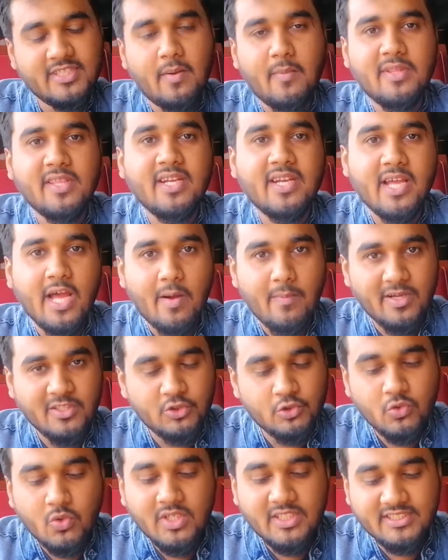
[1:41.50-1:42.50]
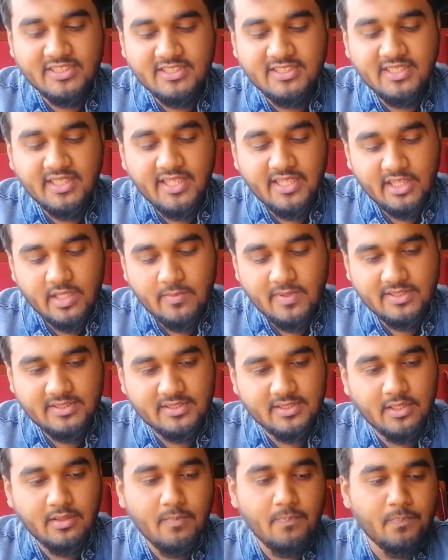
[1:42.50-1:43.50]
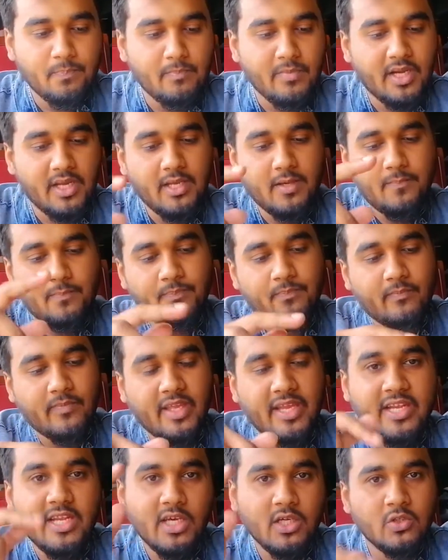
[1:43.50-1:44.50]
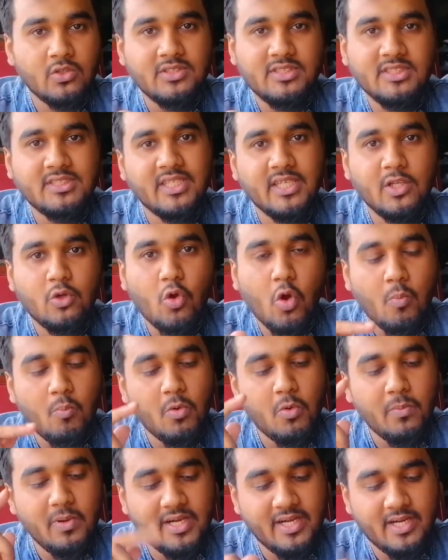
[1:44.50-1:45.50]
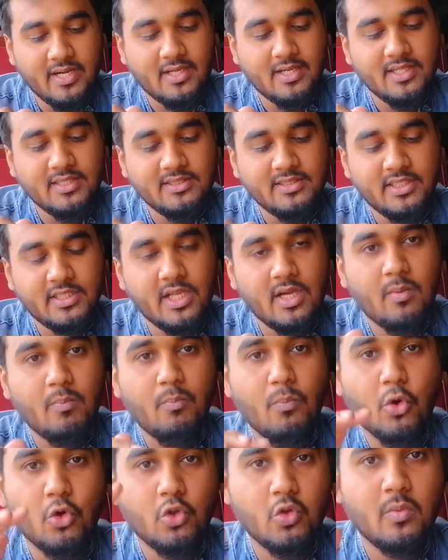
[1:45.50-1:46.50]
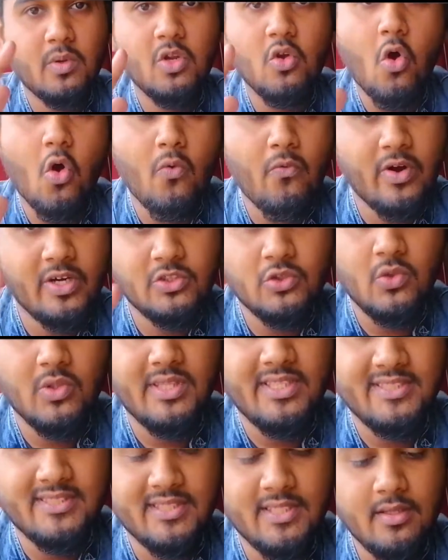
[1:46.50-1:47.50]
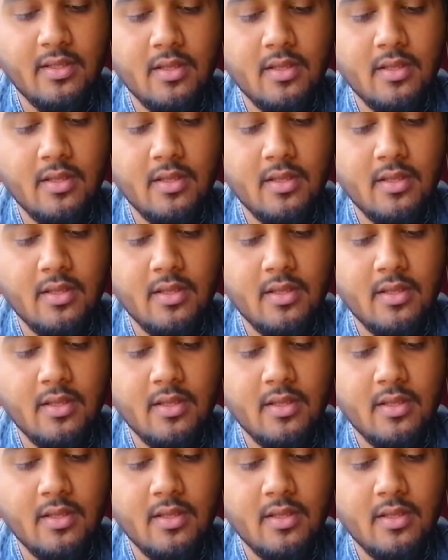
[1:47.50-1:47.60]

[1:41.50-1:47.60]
আমাদের খাবার চলে এসেছে দেখতে পাচ্ছেন মানে এটাই হচ্ছে সেই কম্বো প্লেটারটা যেটা বর্তমানে অফার চলতেছে